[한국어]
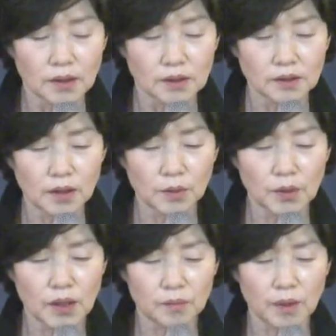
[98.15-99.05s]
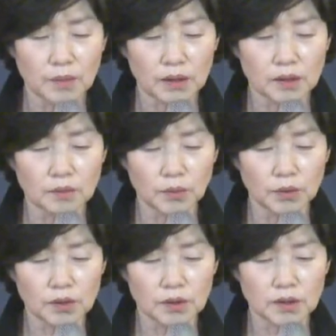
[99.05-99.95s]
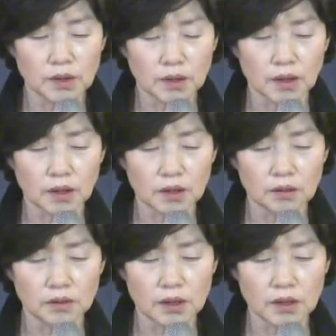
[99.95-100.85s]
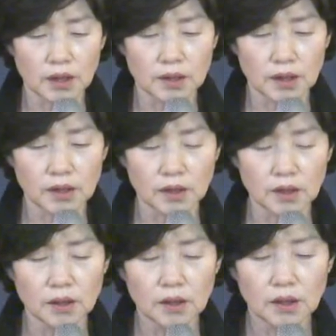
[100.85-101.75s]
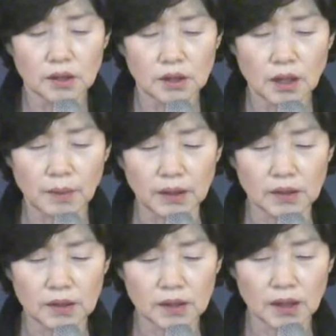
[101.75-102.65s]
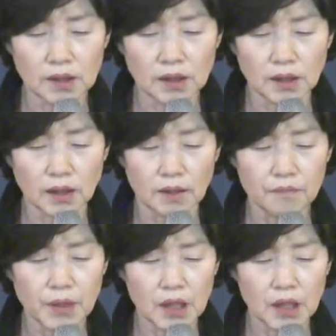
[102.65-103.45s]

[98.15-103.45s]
그가 본래 범한 그 모든 죄가 기억되지 아니하리니 그가 반드시 살리라.